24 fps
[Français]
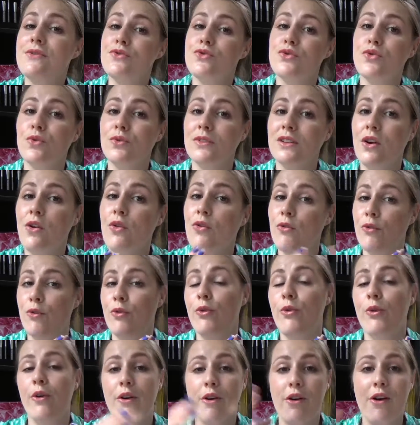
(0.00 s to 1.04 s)
une journée on
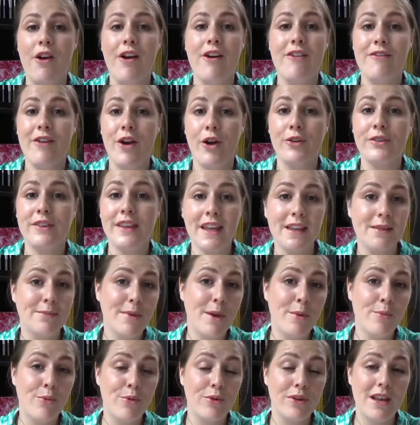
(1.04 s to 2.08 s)
veut euh, faire un
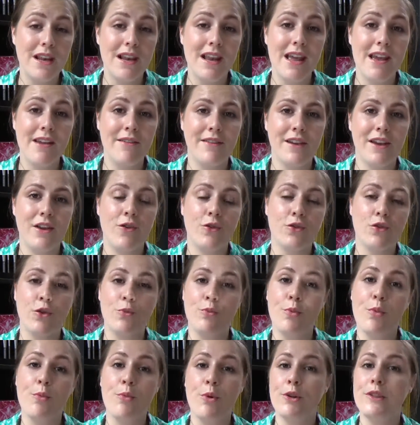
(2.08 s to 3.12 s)
traitement pour les lèvres et qu'on
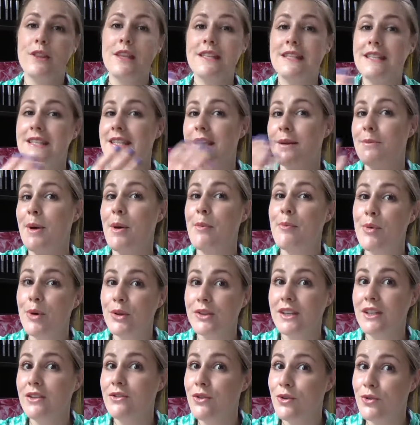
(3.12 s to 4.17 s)
ne peut pas nécessairement
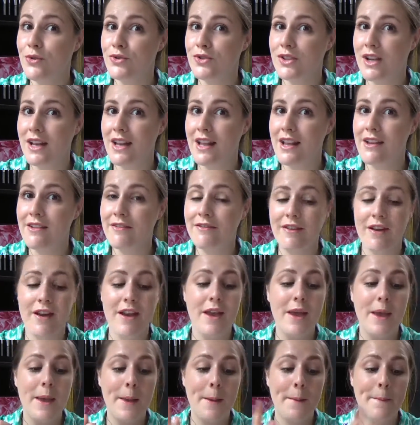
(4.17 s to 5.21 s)
porter de rouge à lèvres,
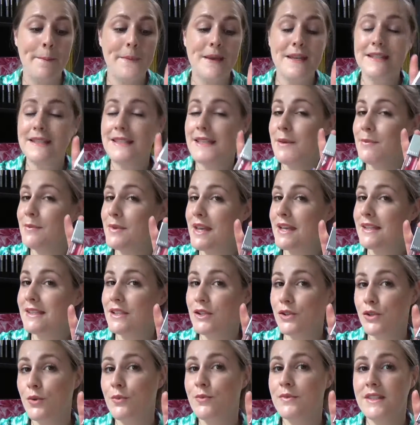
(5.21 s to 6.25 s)
mais ben, ce qui est bien,
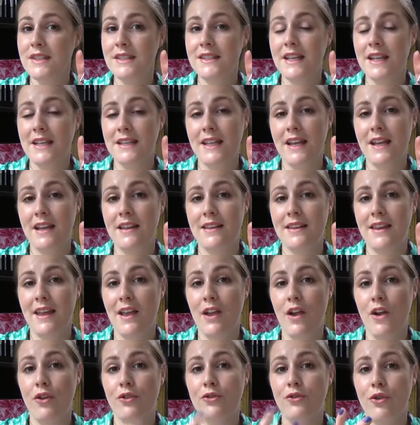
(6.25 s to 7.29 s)
c'est qu'il y a une petite teinte à
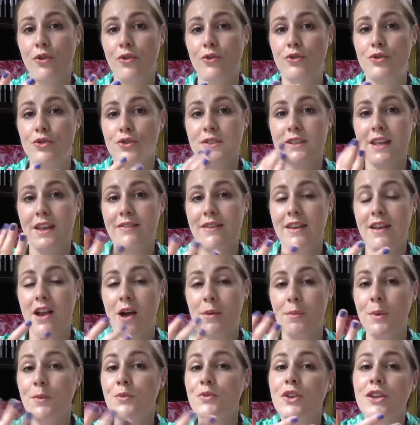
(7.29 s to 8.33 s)
l'intérieur. Donc, ça vient
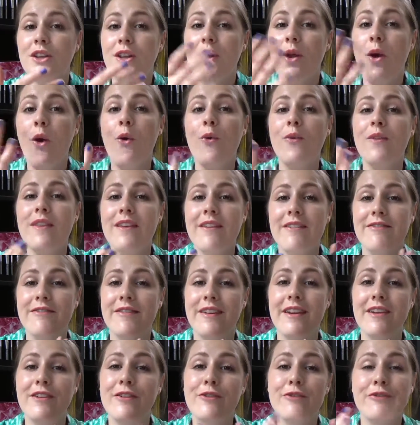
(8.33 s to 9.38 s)
quand même donner un
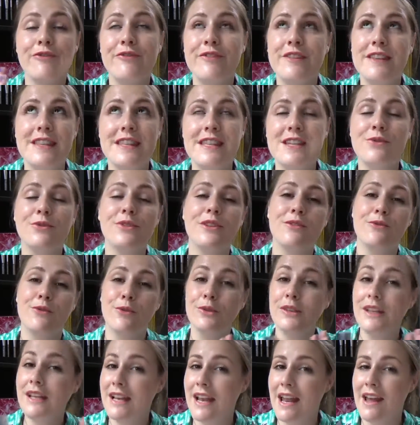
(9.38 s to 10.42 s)
effet fini au
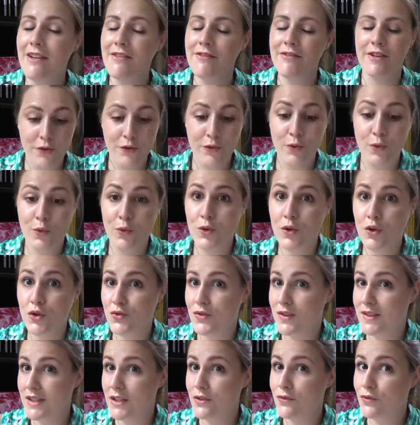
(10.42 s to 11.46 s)
niveau des lèvres. Donc,
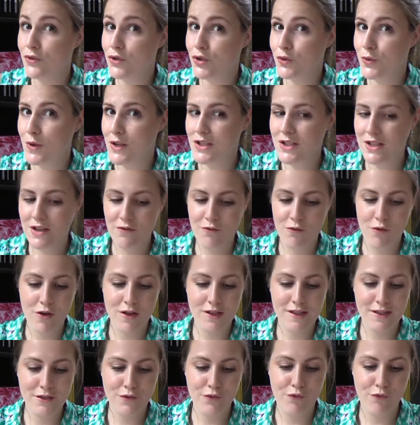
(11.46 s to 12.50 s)
je vais essayer de vous swatcher,
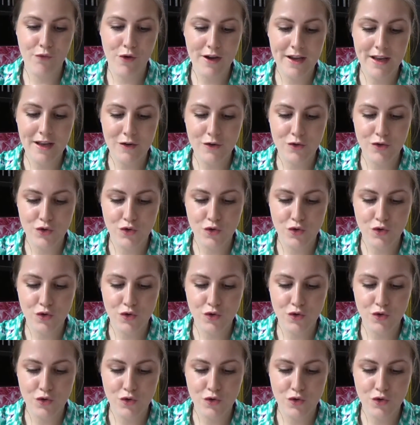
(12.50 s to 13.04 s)
voir si on voit quelque